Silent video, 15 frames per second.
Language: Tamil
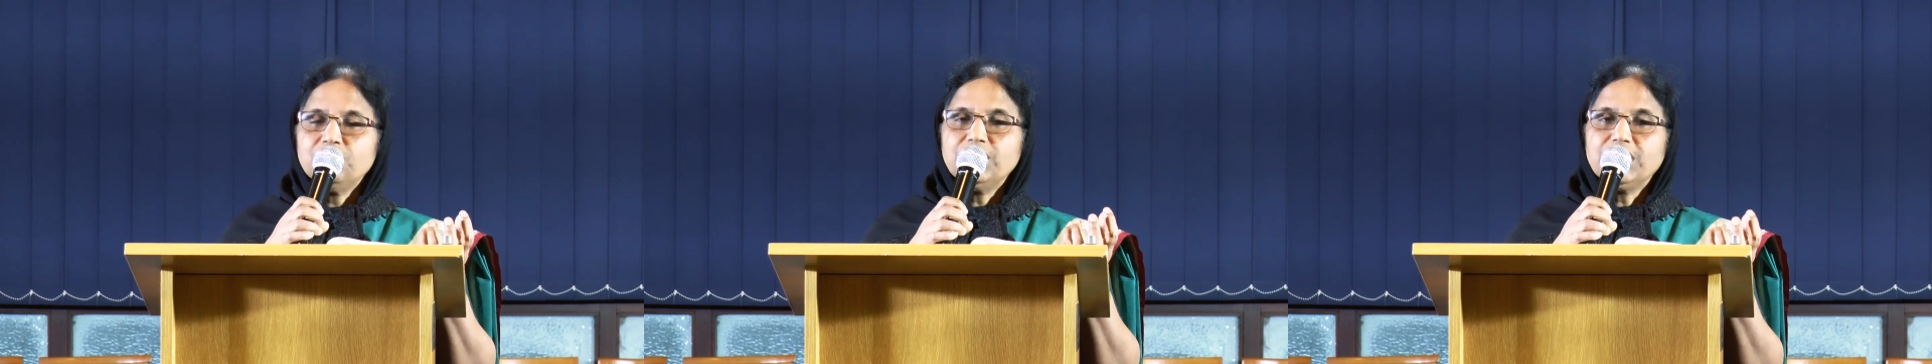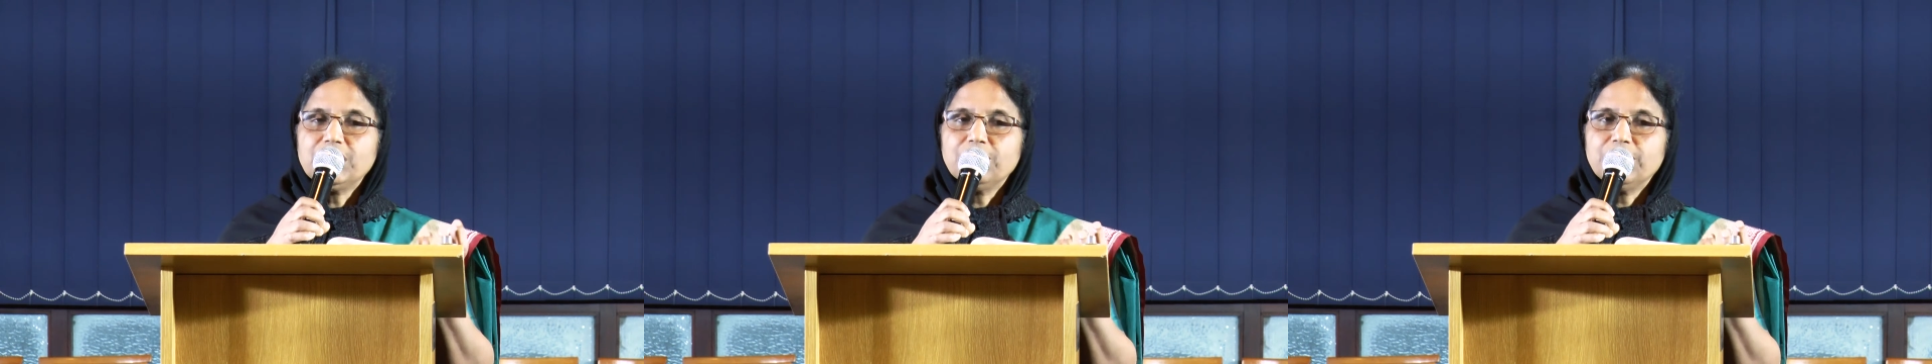
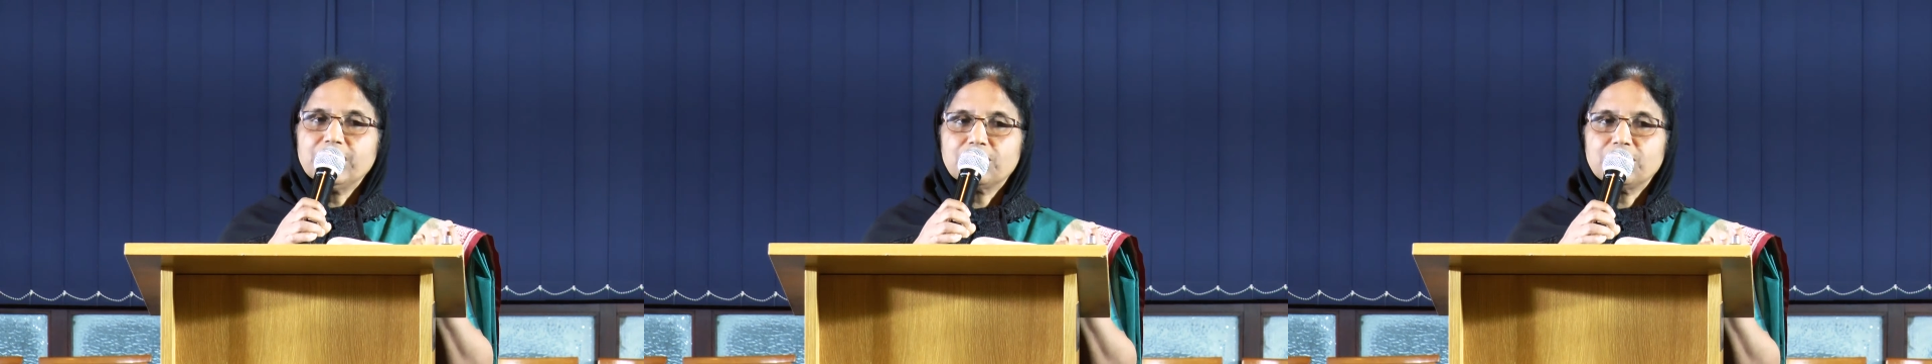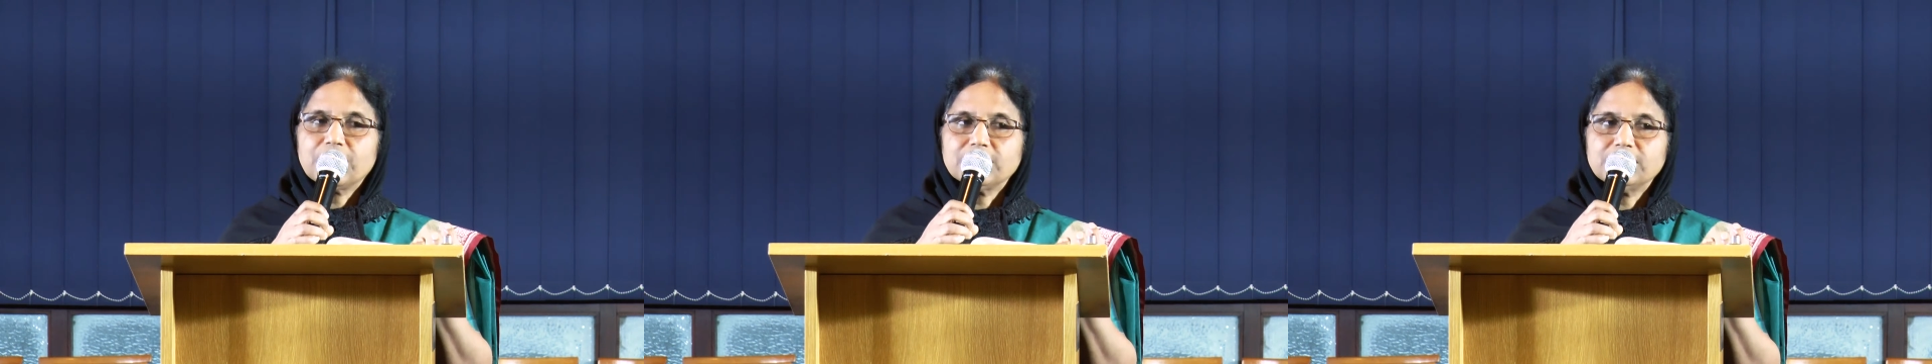விட்டு
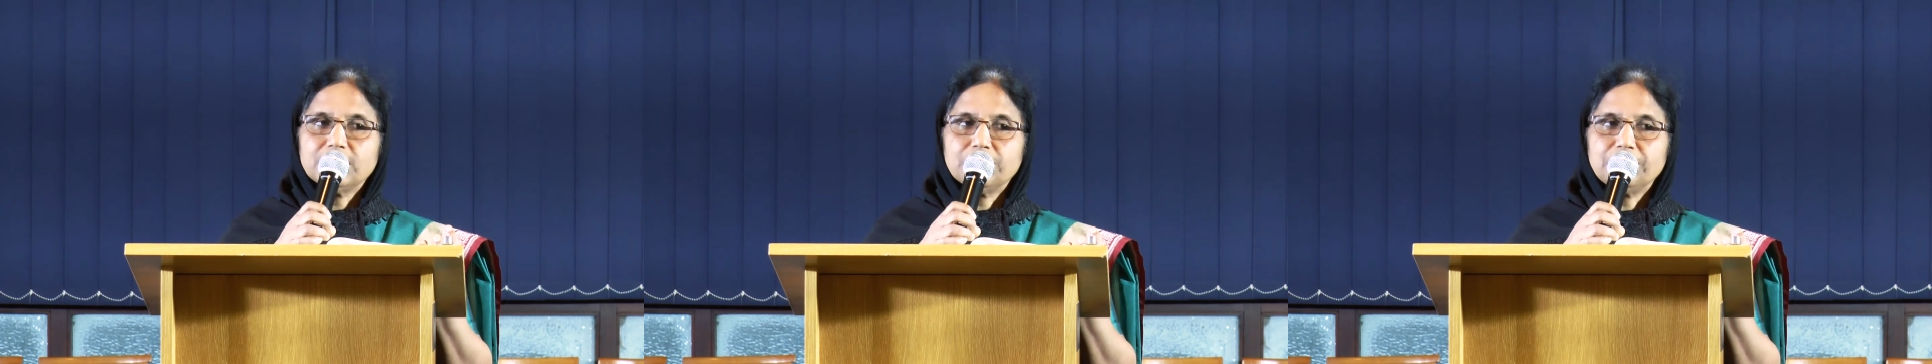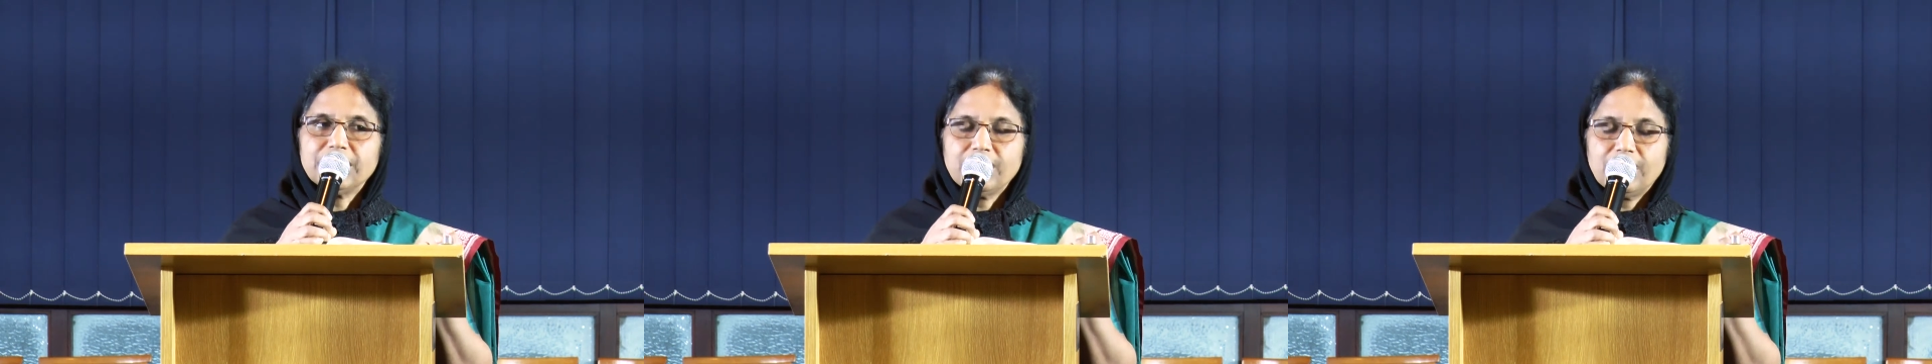விடக்கூடாது
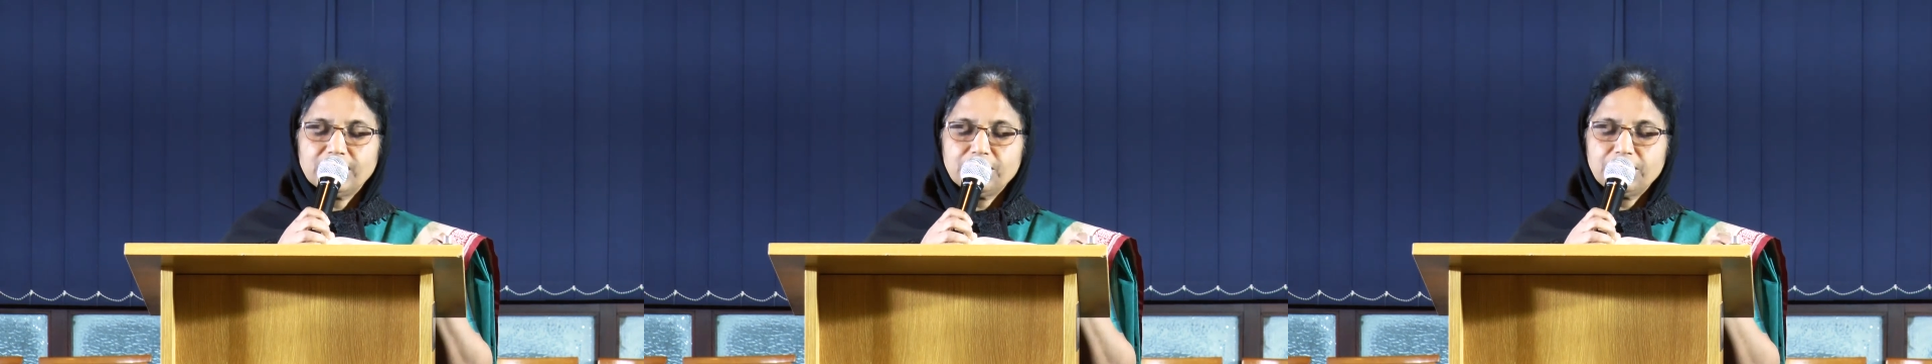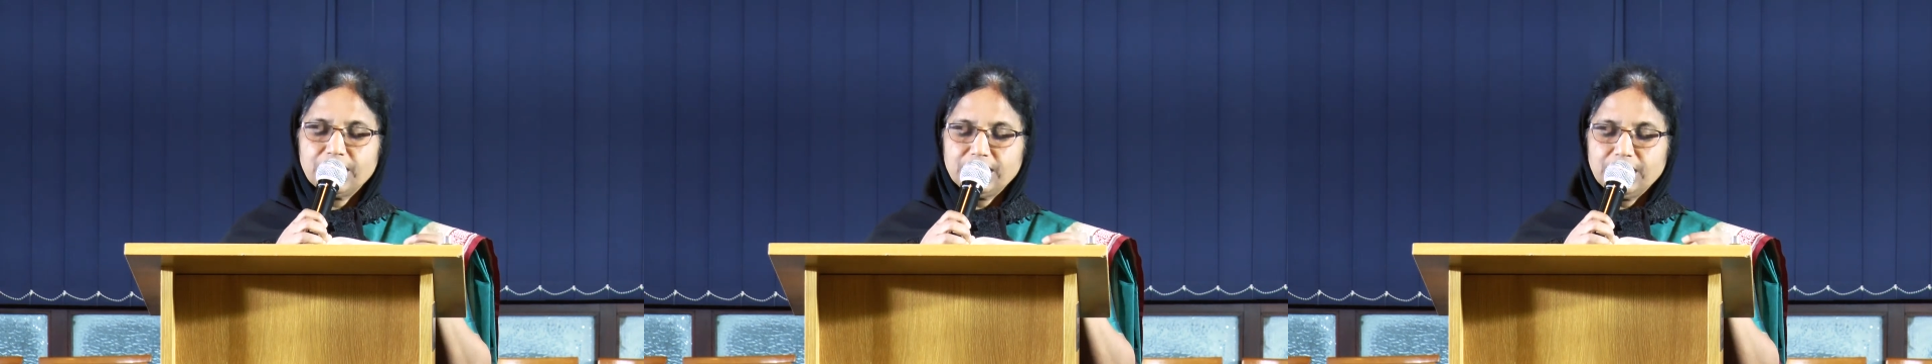அப்படின்னு
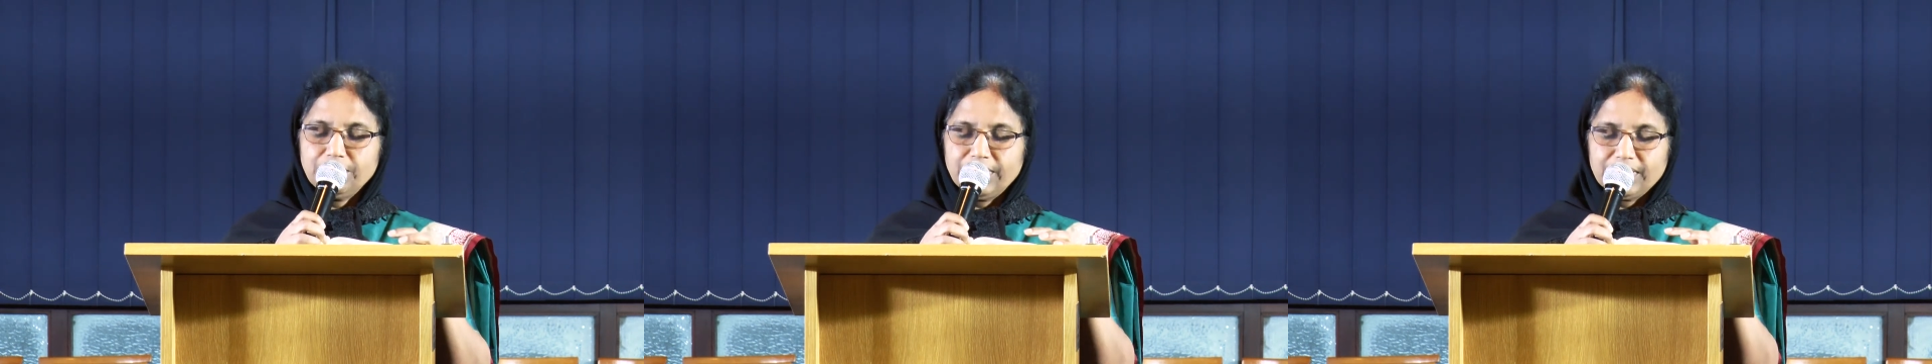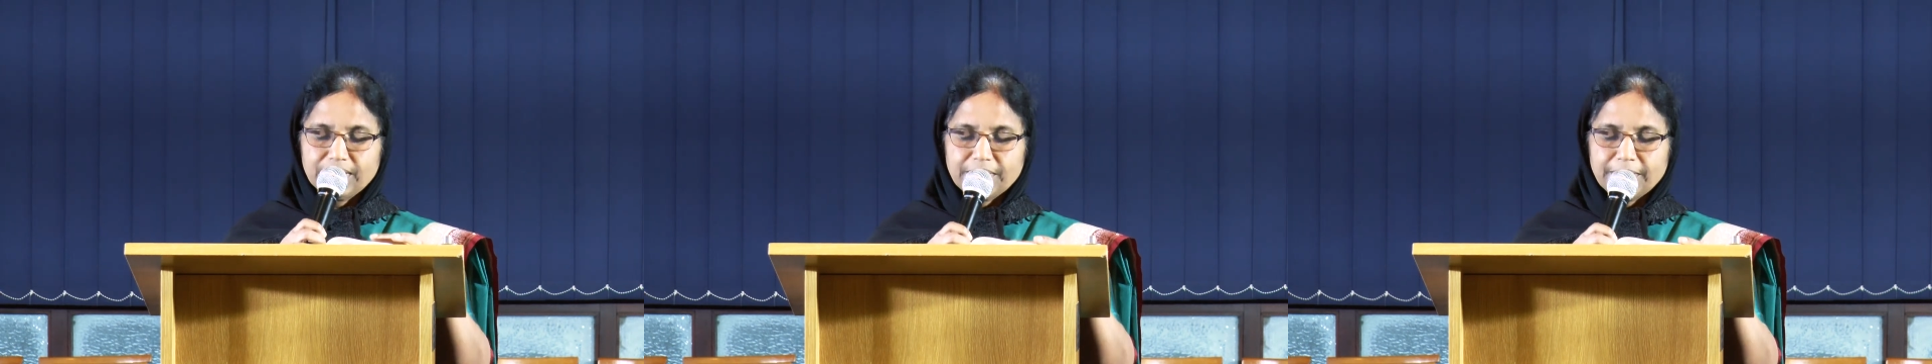ஆண்டவர்
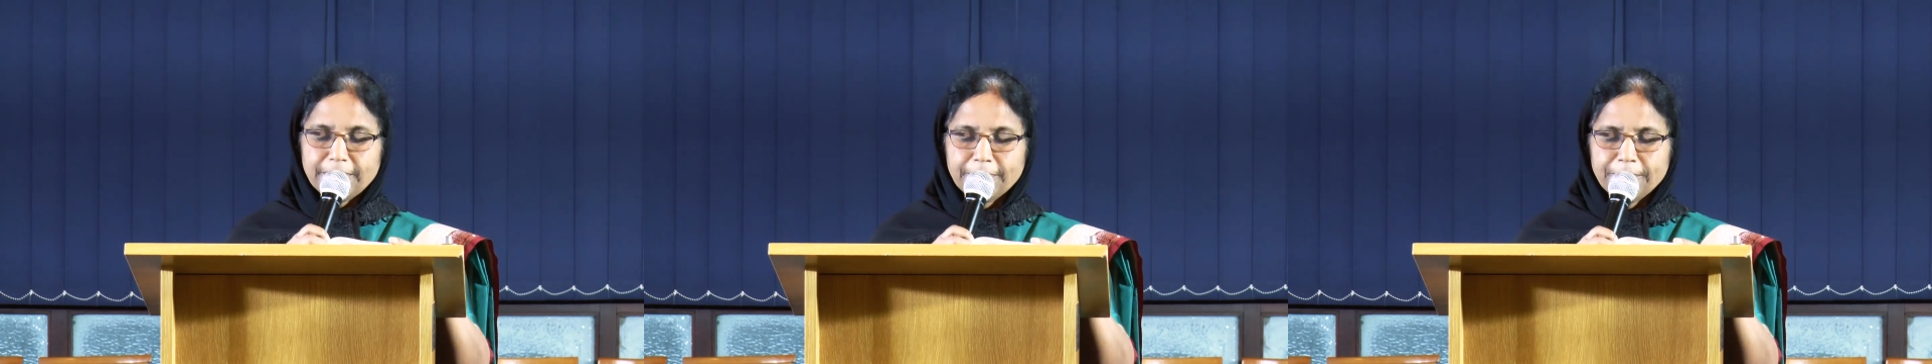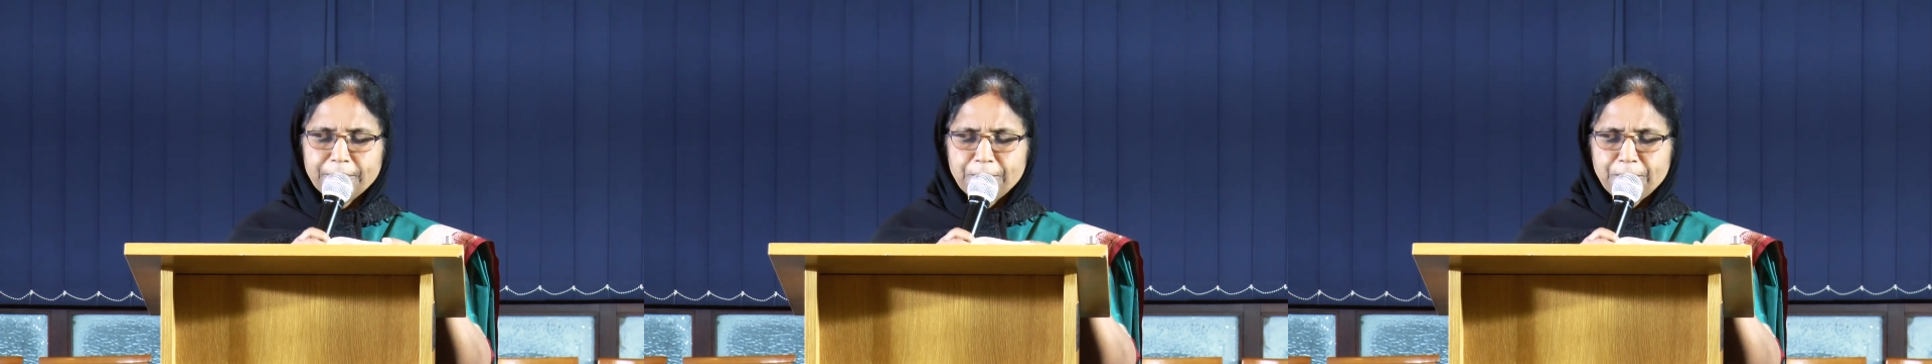
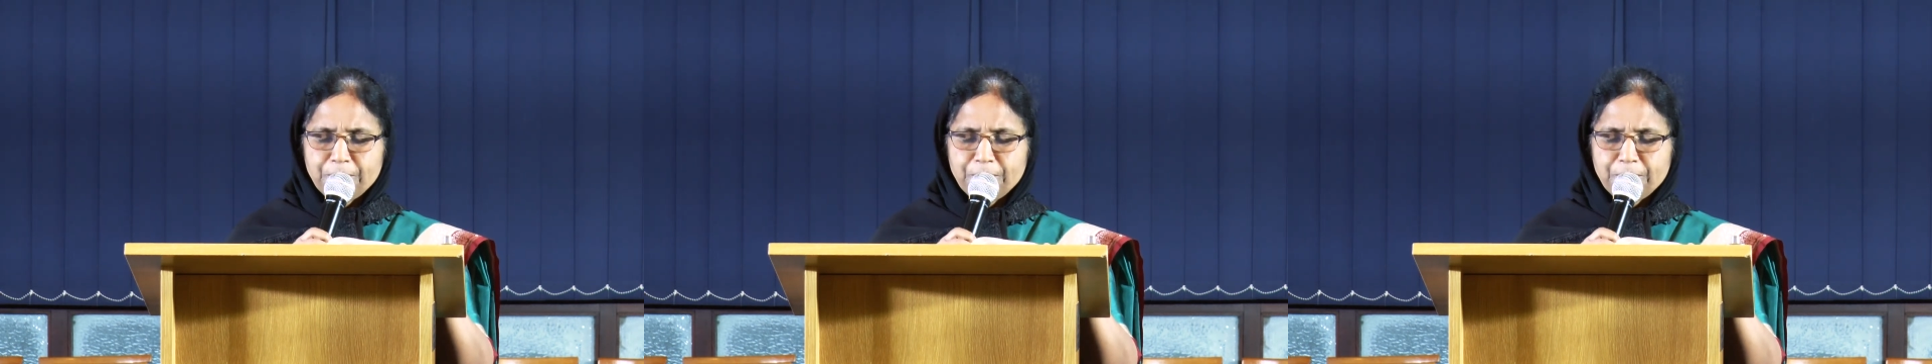எதிர்பார்க்குறாரு